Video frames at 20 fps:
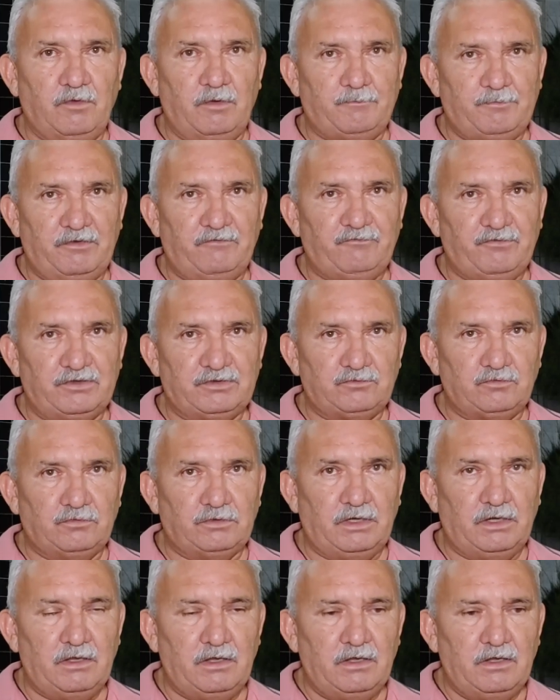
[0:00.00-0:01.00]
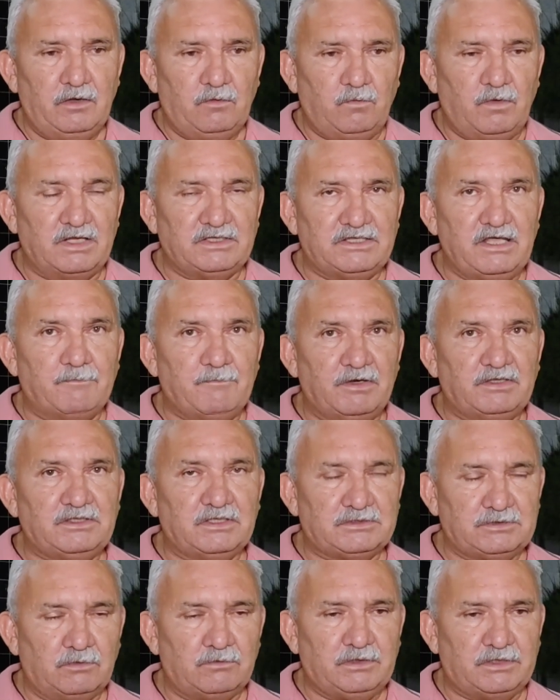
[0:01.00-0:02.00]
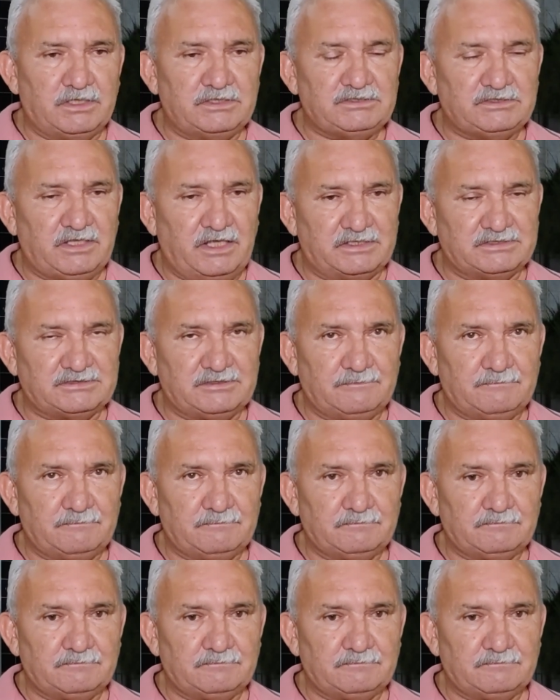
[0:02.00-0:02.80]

para uma prefeitura com uma demanda tão grande dessa.